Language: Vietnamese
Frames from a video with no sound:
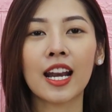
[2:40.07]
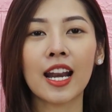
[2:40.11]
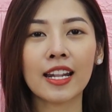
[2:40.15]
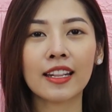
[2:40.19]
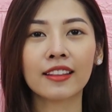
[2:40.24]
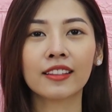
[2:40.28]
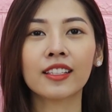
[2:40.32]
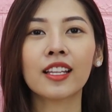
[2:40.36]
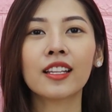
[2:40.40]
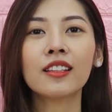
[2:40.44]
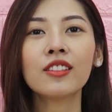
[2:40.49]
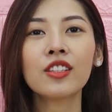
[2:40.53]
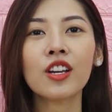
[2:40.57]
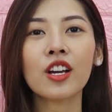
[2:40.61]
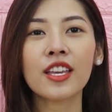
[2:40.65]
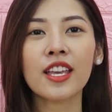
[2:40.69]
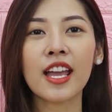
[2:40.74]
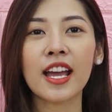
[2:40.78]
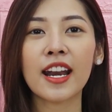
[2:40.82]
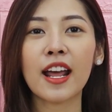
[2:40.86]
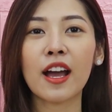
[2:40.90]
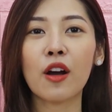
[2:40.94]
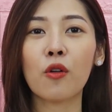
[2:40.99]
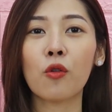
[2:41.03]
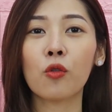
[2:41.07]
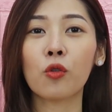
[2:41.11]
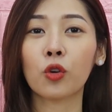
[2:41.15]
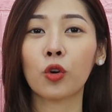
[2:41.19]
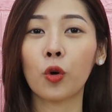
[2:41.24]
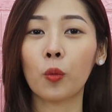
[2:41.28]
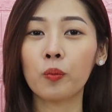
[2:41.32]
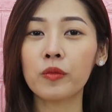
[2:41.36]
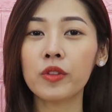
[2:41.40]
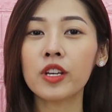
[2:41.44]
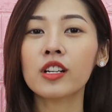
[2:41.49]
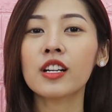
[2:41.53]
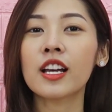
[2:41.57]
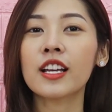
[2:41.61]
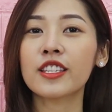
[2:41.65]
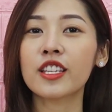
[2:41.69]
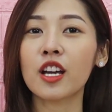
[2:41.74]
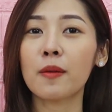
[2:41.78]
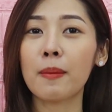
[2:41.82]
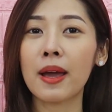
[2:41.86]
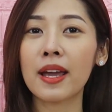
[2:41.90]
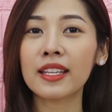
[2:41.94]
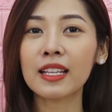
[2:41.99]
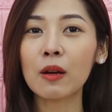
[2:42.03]
lành tính cho da đầu cũng như là
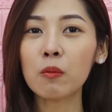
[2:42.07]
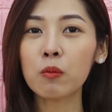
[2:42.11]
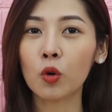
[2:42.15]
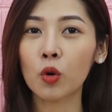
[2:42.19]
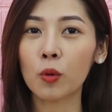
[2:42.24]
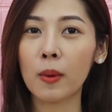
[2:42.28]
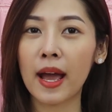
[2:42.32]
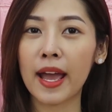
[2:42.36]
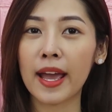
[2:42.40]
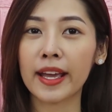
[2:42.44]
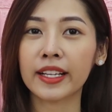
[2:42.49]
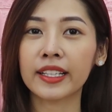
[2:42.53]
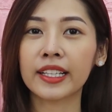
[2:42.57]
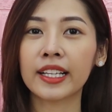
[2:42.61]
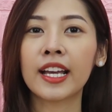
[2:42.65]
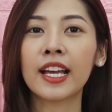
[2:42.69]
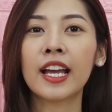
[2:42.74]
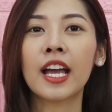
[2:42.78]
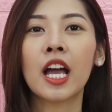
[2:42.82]
cho mái tóc của bạn.